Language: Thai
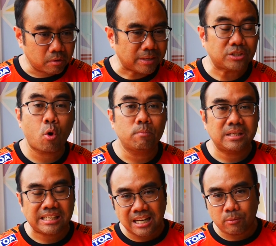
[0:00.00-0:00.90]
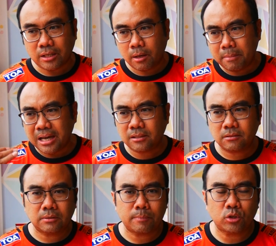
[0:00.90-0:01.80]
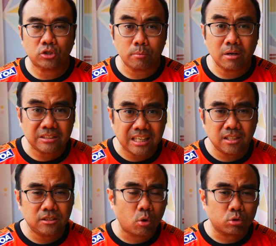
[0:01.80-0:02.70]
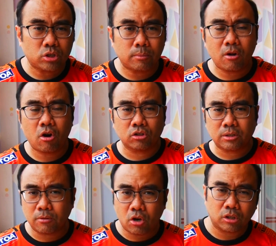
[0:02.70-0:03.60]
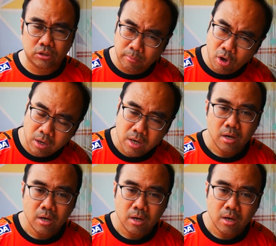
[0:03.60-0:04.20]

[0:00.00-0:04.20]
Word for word: ไปโจมตีได้เลยว่าทำไมสโมสรบางทีถึงส่งตัวสำรองของสำรองของสำรอง